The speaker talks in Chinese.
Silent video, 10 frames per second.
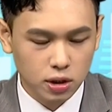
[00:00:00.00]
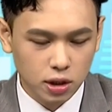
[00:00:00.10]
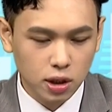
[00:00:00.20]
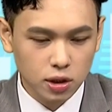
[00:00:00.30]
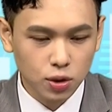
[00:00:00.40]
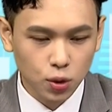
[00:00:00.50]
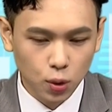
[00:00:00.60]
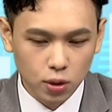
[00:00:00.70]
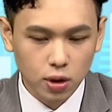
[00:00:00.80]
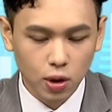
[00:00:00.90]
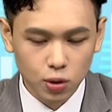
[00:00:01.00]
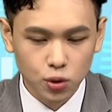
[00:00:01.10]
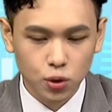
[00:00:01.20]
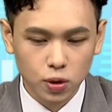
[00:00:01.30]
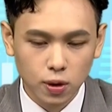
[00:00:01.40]
今年是多头
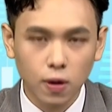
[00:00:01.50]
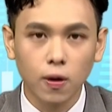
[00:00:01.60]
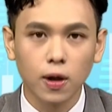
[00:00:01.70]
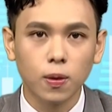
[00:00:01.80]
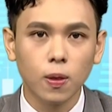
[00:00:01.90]
循环。